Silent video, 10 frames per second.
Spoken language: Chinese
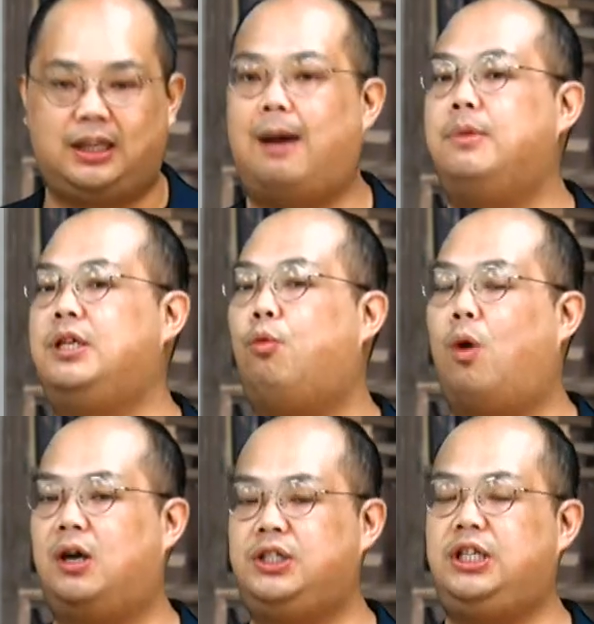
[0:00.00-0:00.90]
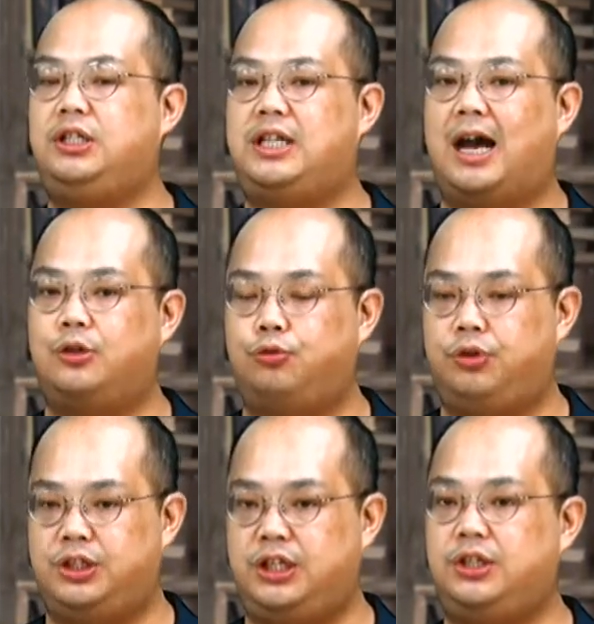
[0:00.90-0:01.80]
他们这王姓家族
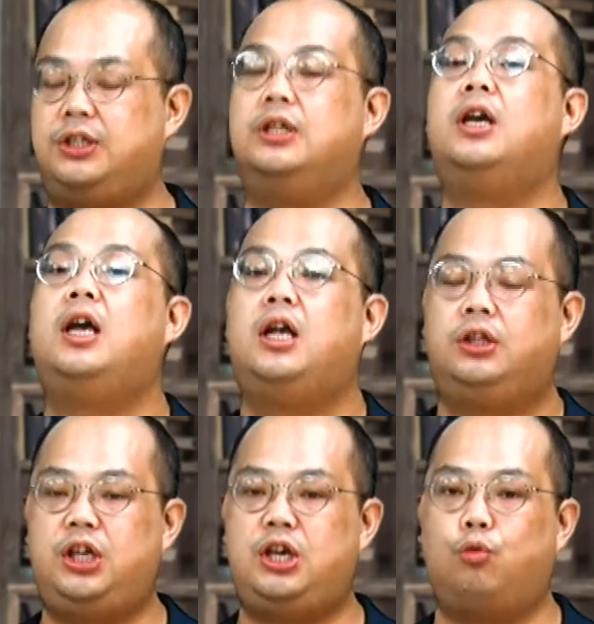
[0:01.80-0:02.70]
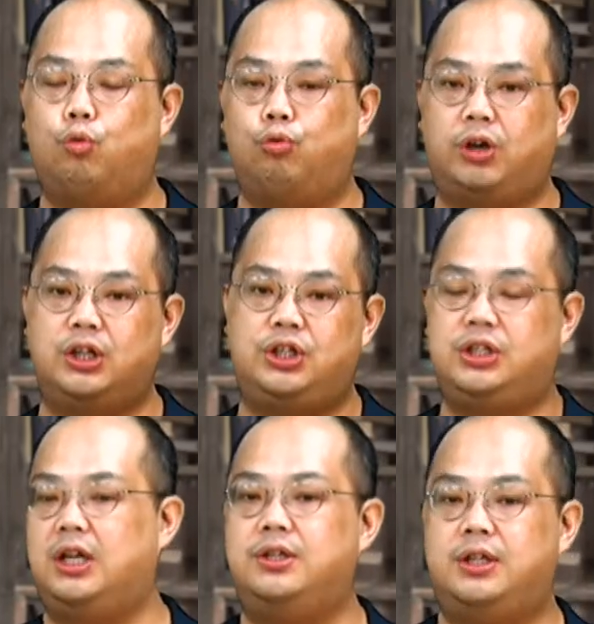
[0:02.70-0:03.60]
已经是第五个执
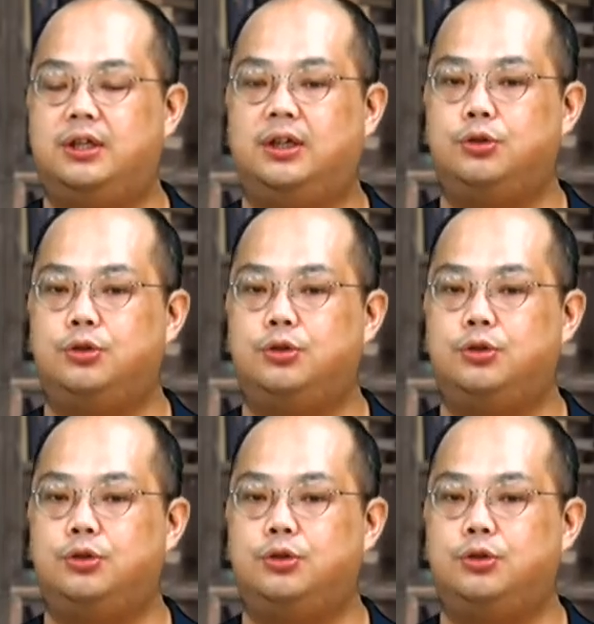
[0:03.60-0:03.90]
政者了。